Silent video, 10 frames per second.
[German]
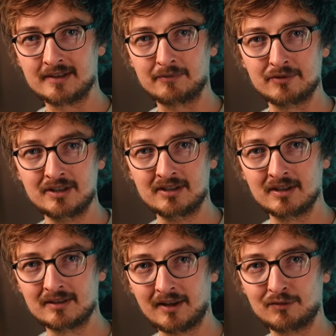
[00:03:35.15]
Ich habe für dich
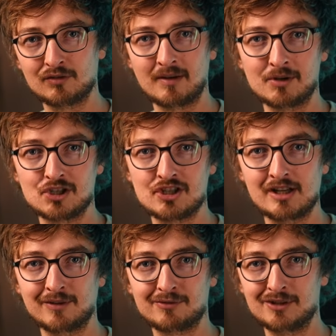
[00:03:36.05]
das
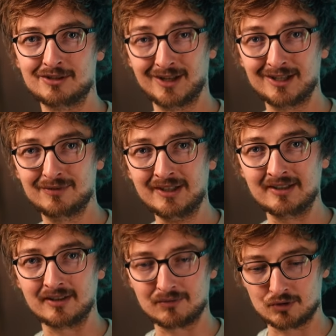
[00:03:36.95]
zusammengestellt, was für dich wirklich
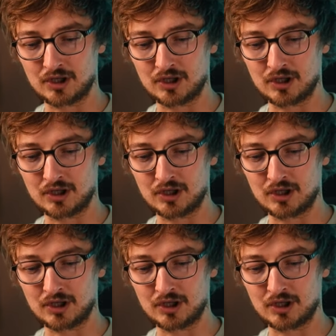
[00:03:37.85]
wichtig ist.